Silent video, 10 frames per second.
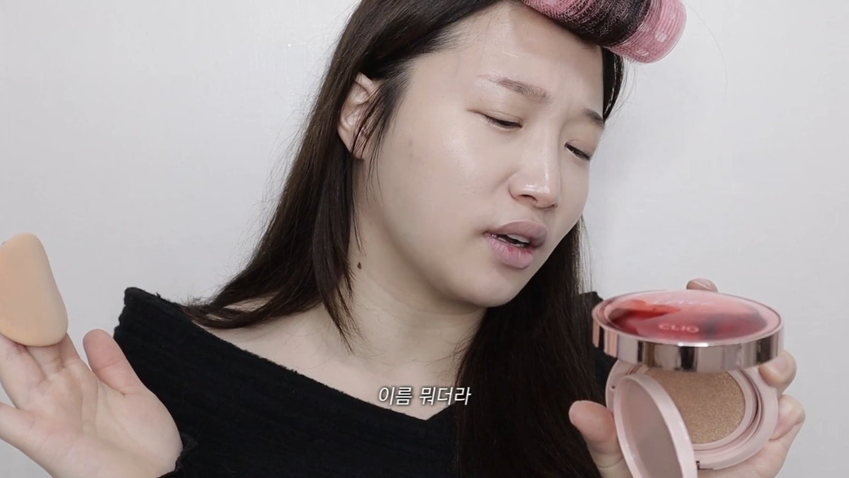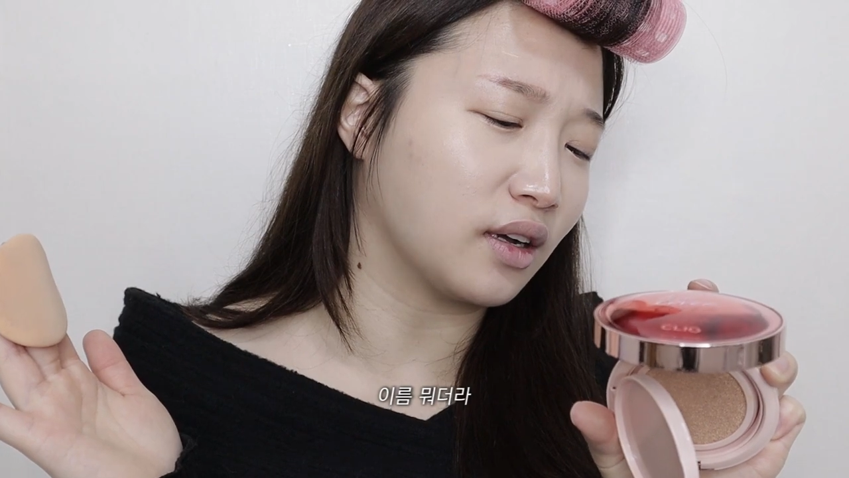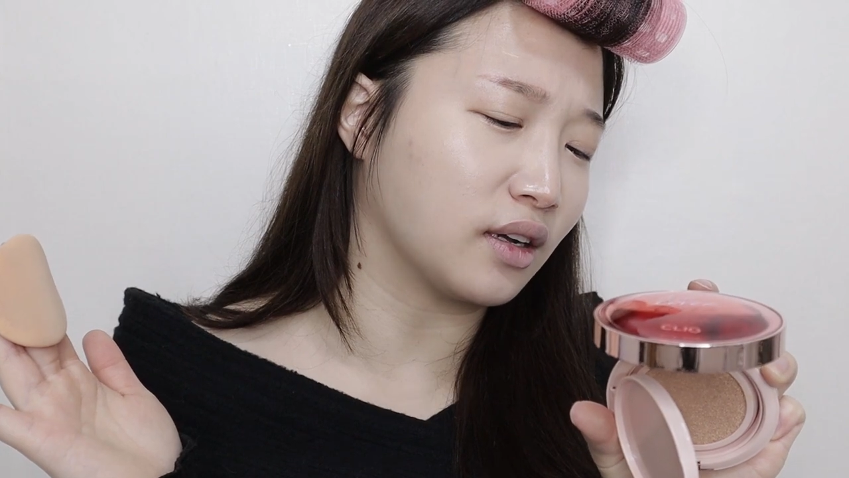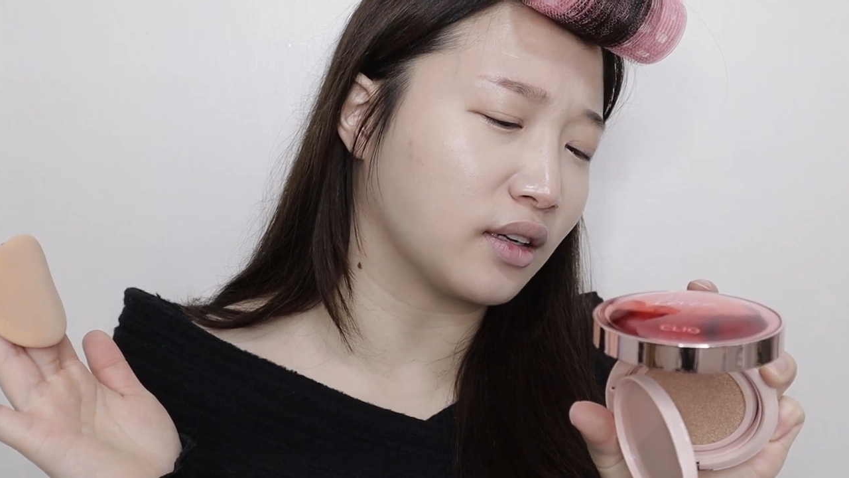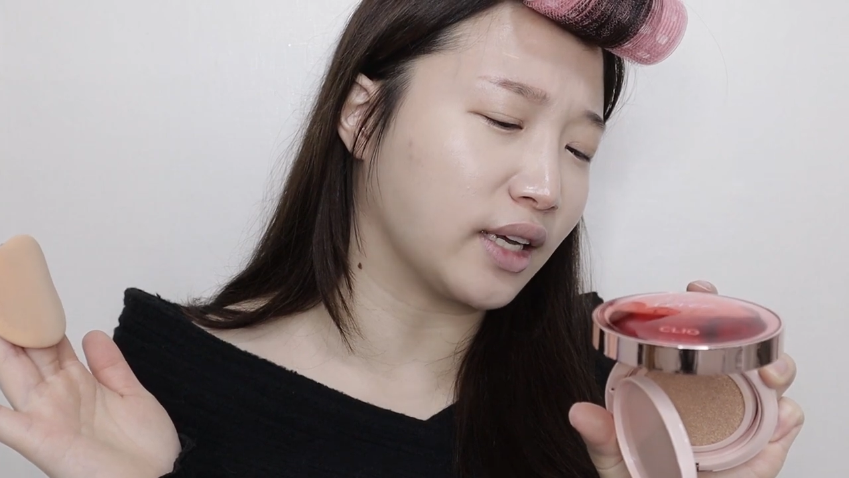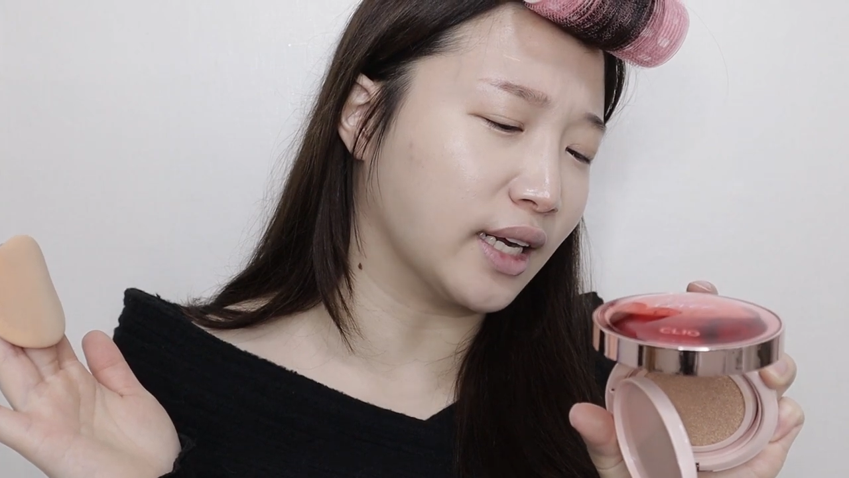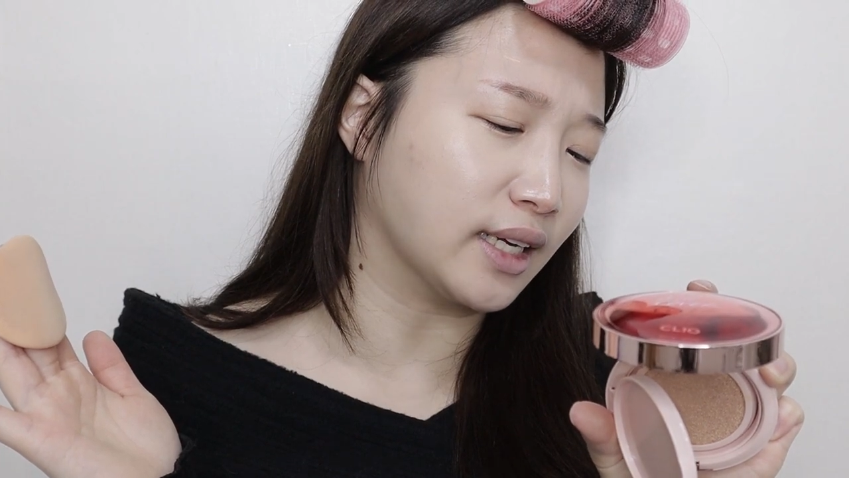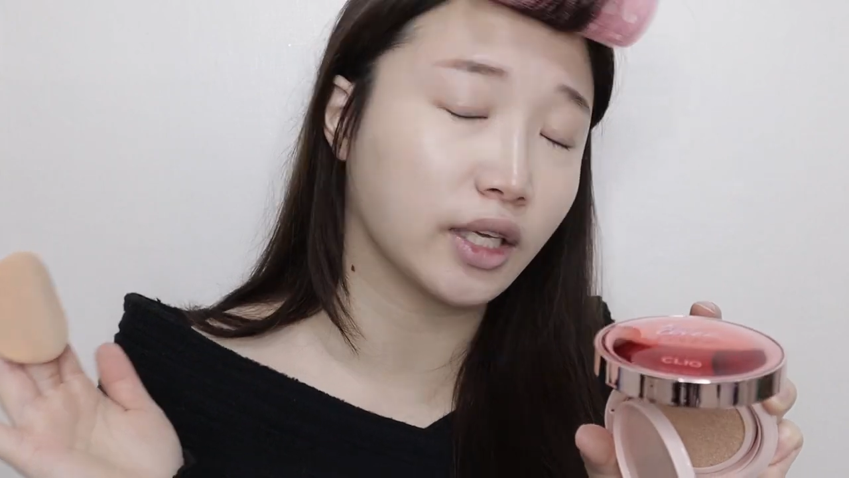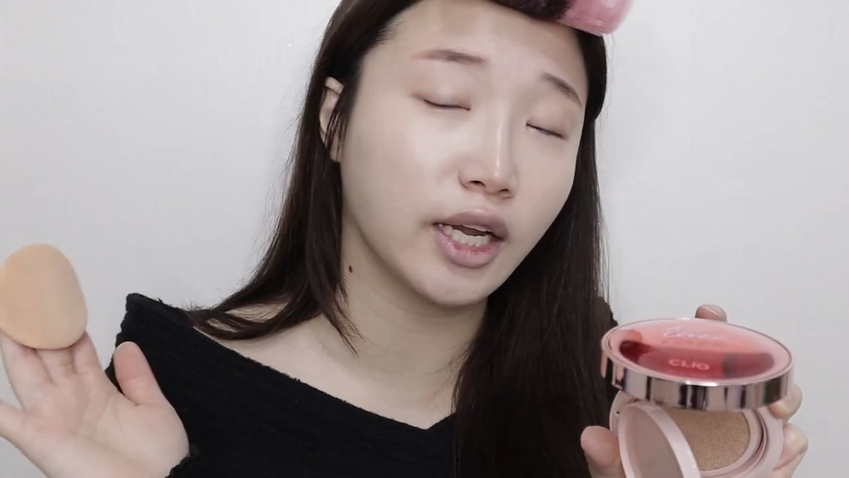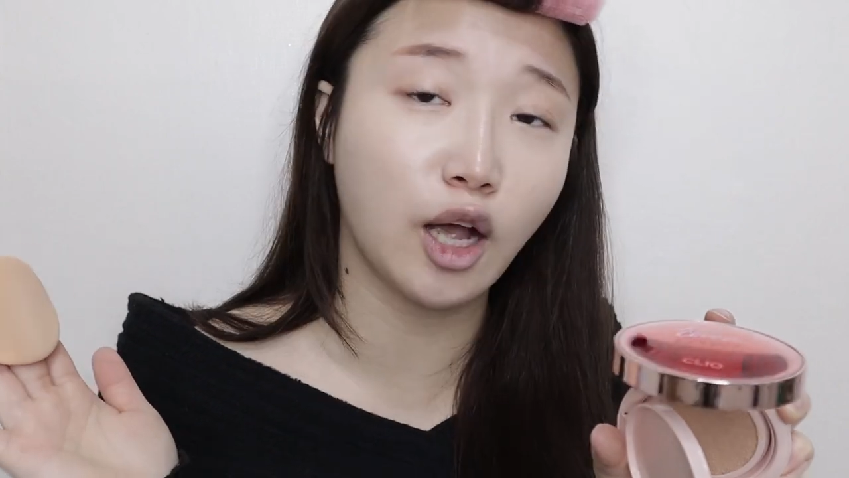아, uh, yeah.
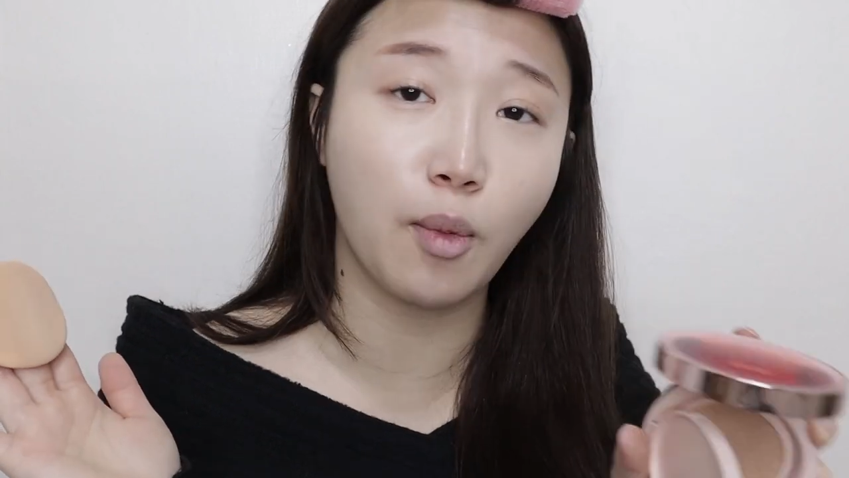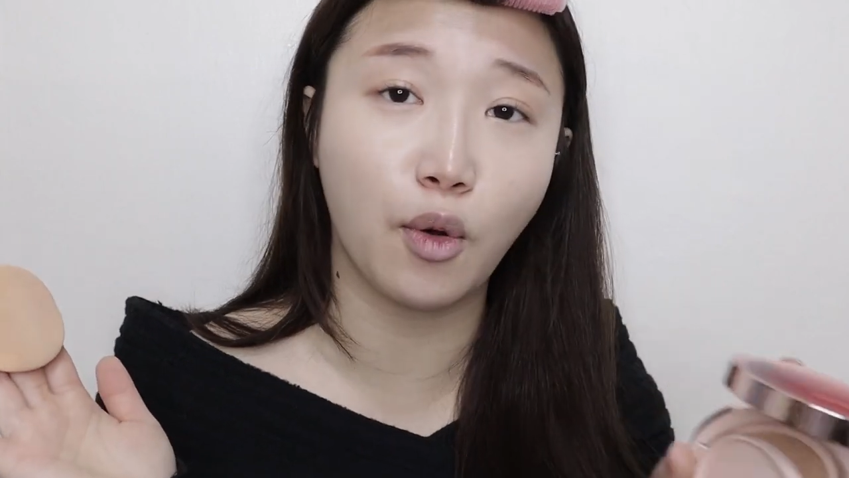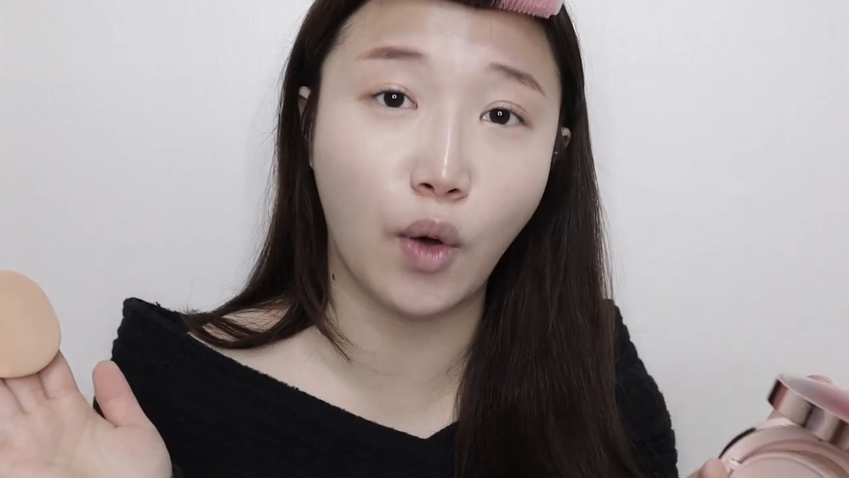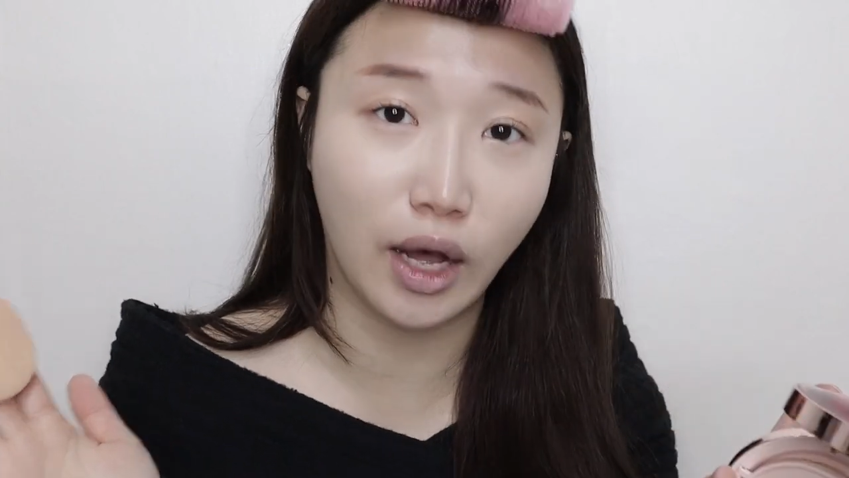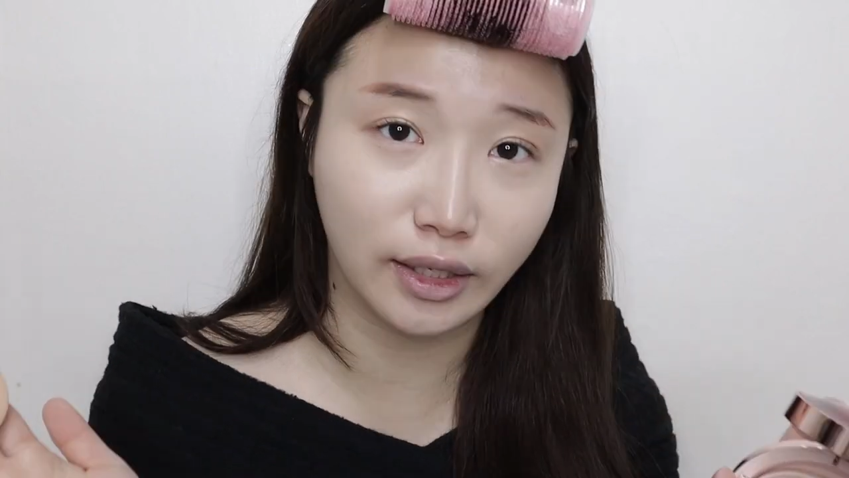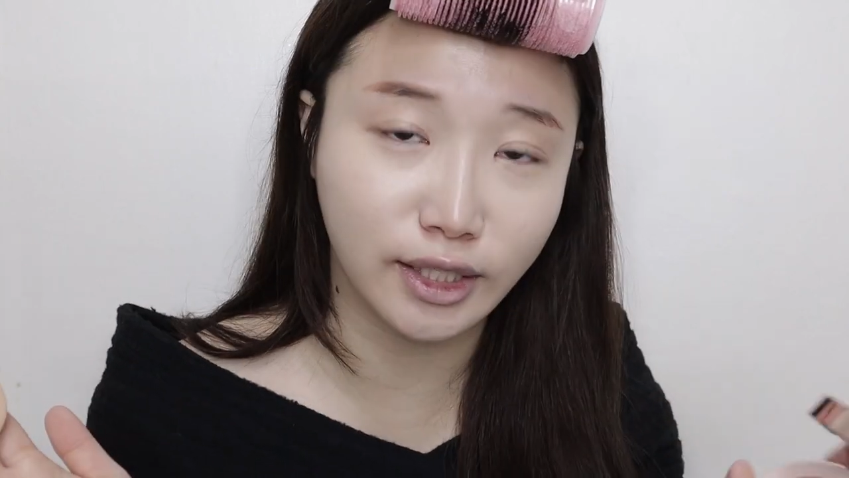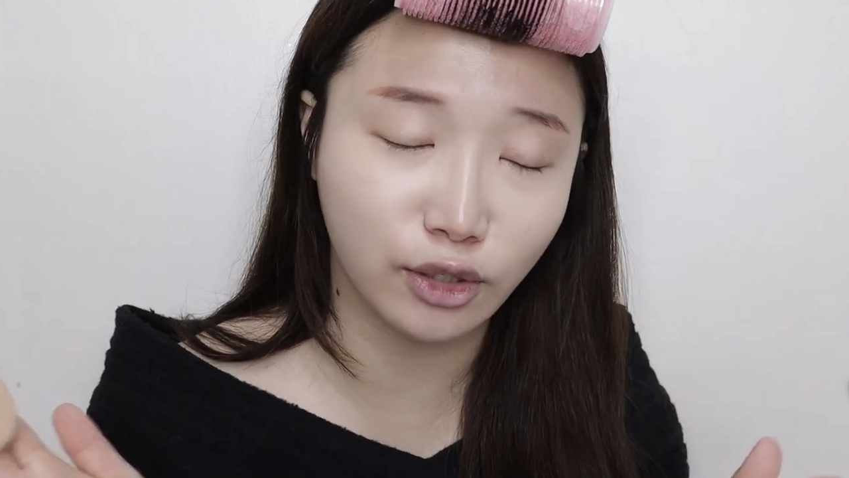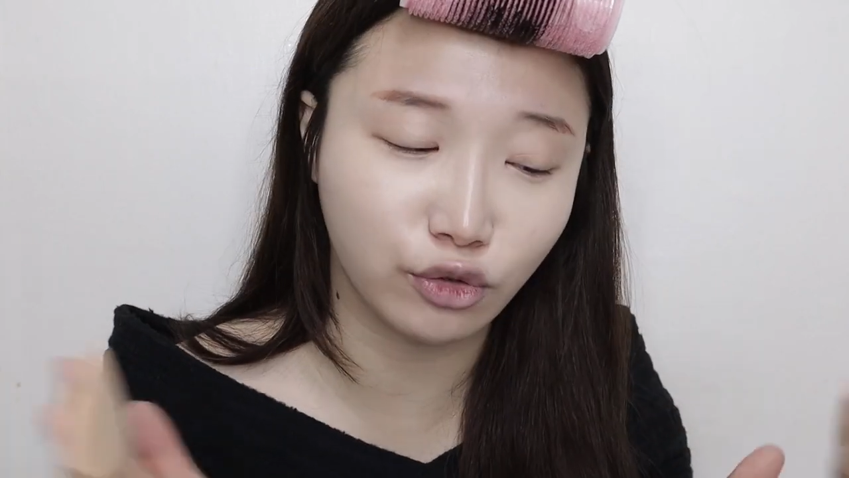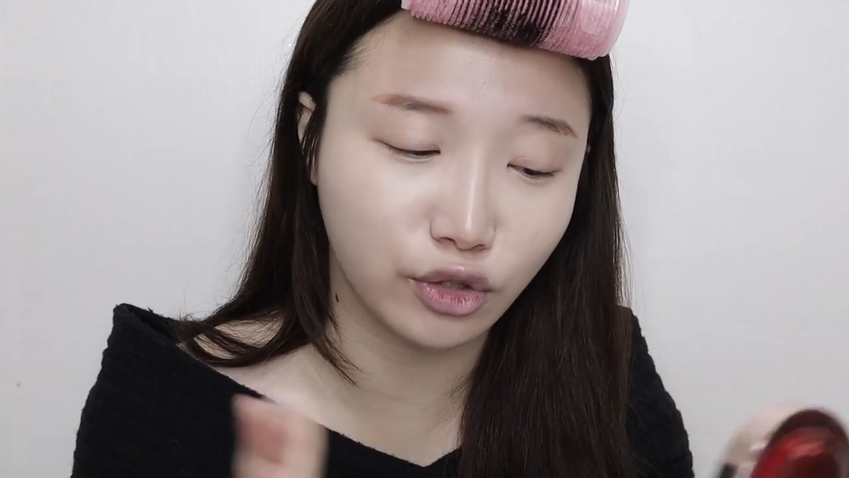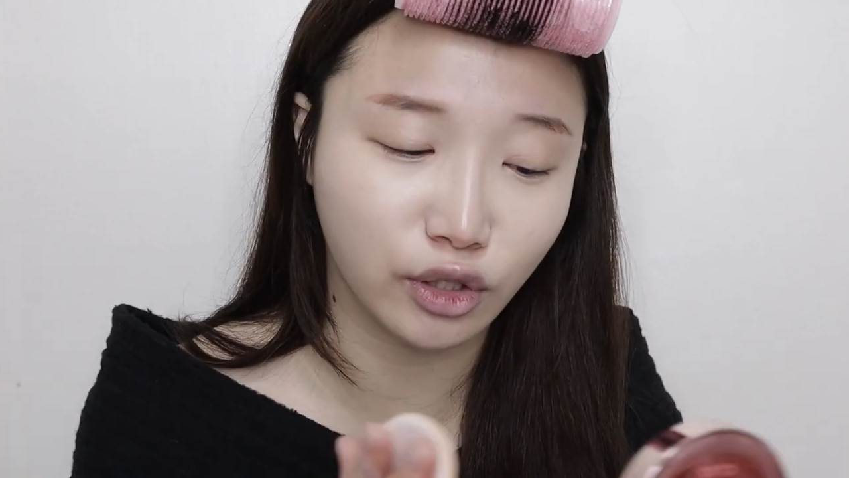킬커버 광채
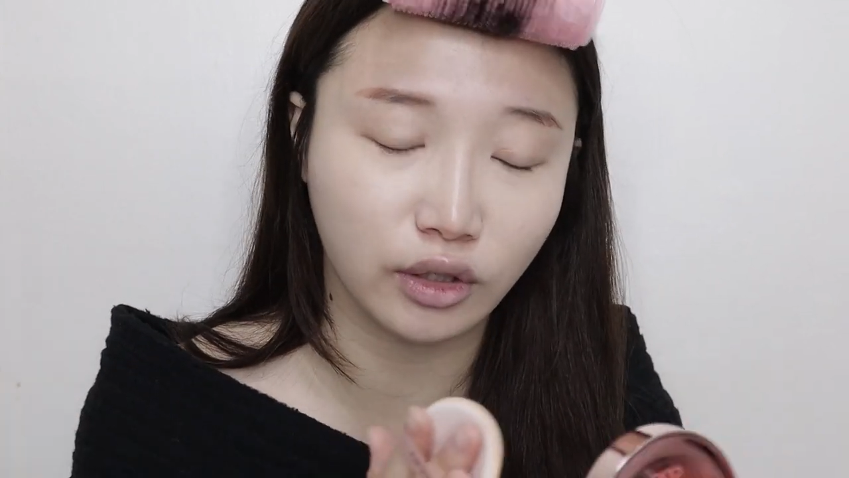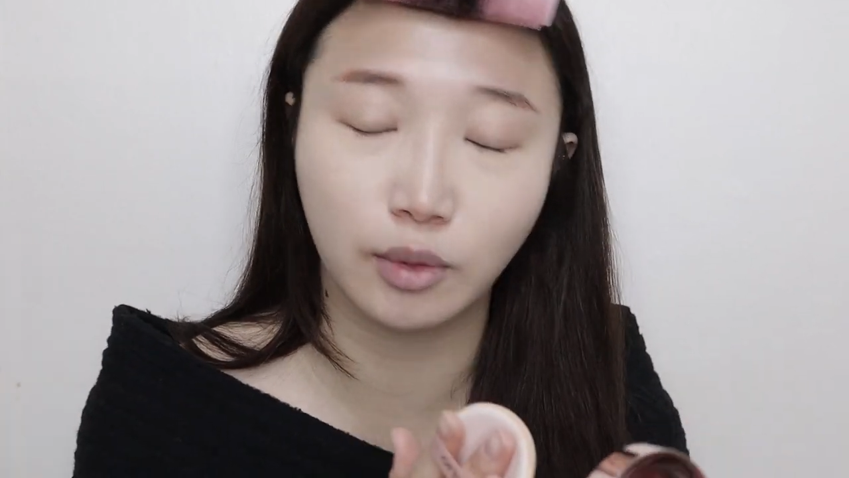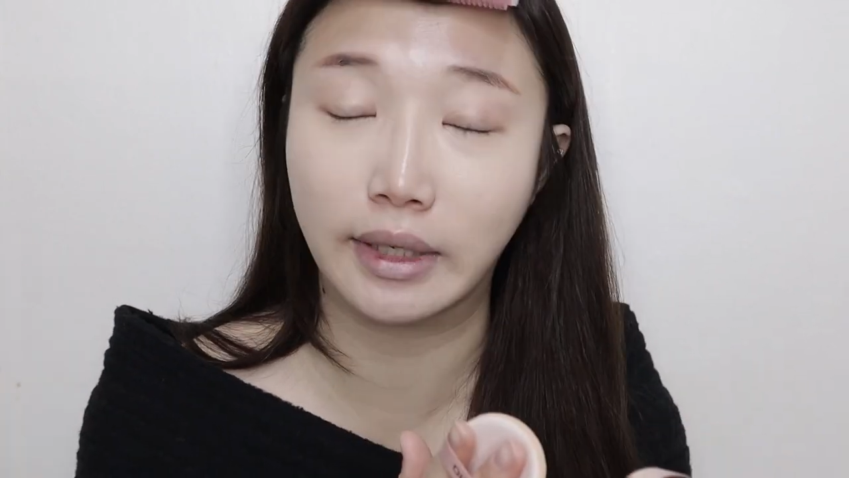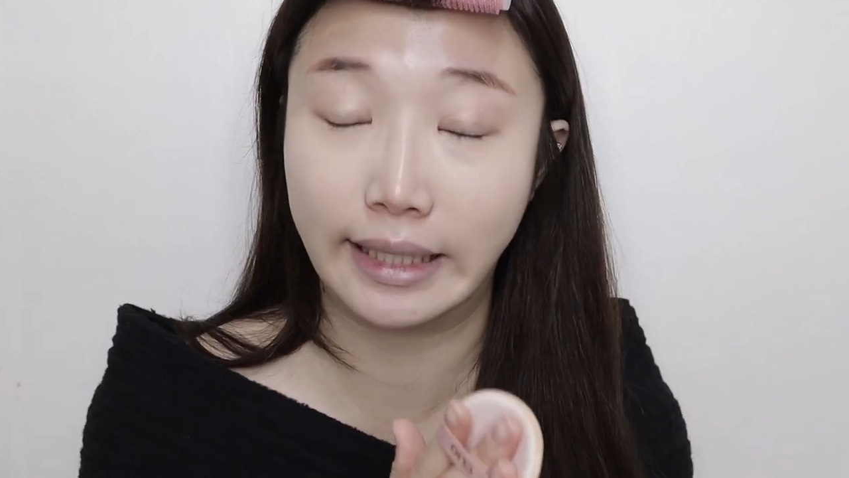쿠션 정말